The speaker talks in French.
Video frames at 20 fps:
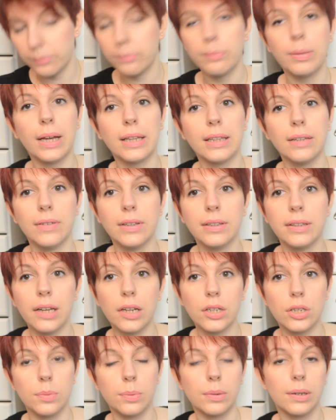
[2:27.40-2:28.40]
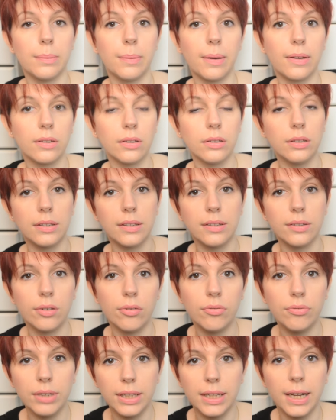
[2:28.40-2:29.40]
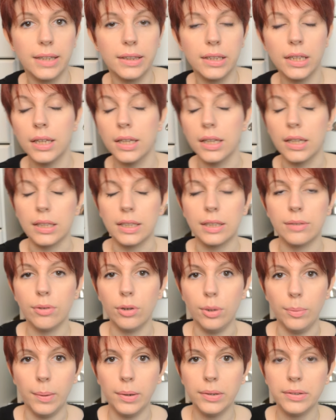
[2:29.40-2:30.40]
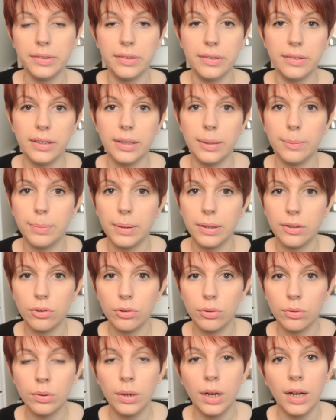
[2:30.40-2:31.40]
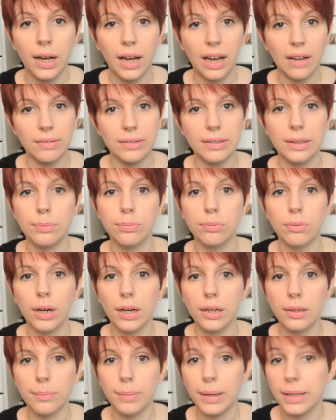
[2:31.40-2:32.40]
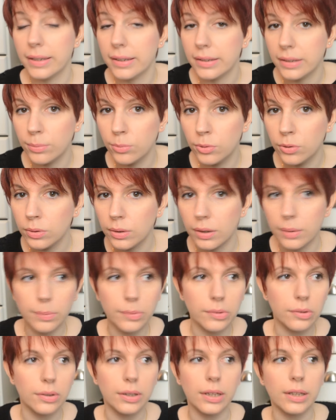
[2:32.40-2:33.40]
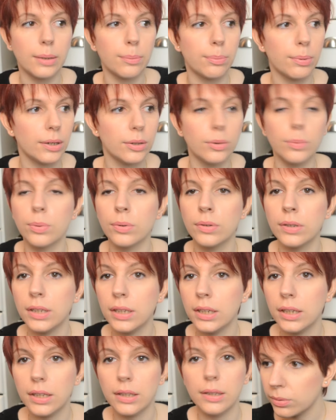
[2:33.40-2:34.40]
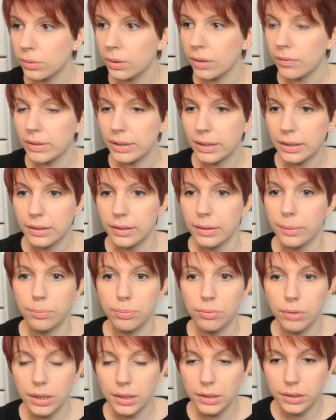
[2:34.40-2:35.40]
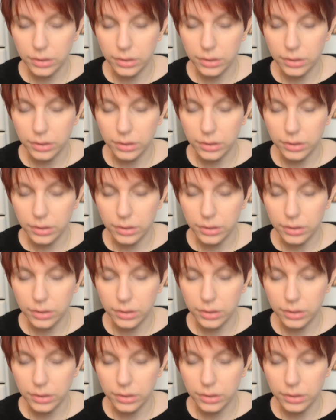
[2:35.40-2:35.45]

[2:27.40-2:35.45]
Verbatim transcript: par davantage pour les personnes qui sont véganes, qui ne veulent pas utiliser des pinceaux avec des poils ben, d'animaux, hein, puisqu'il y a des poils de poney, il y a des avec des, poils